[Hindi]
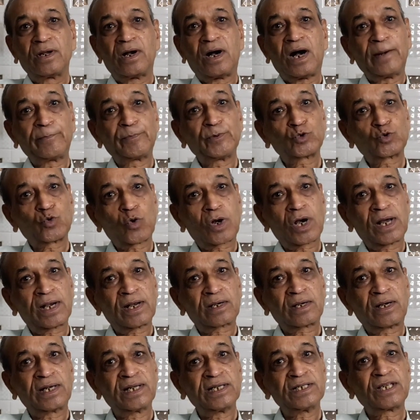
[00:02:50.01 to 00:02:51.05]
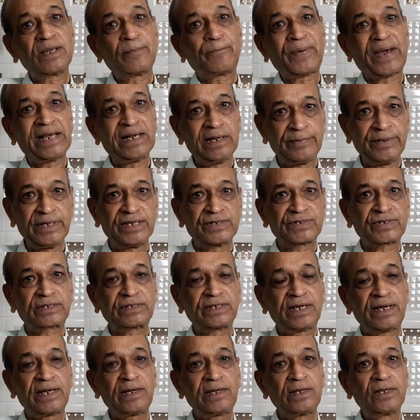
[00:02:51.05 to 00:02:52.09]
आप इसको खाना खाने से पहले भी ले
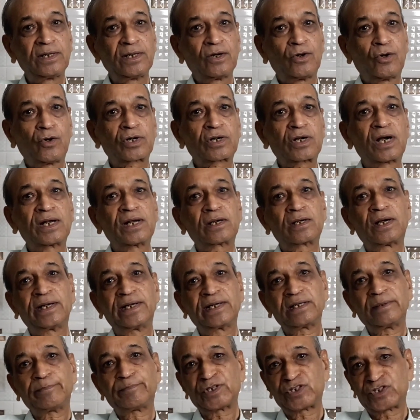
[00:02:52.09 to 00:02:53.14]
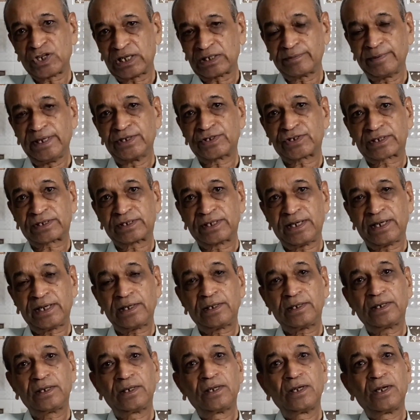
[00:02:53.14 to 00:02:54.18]
सकते हैं और खाना खाने के पश्चात भी ले सकते
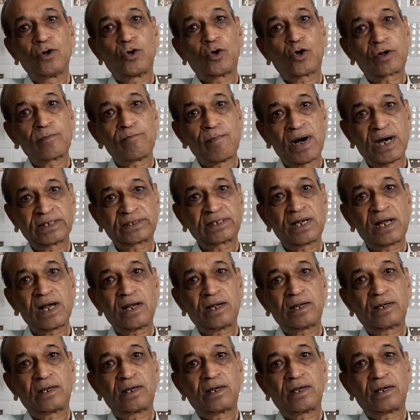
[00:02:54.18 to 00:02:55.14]
हैं और मात्रा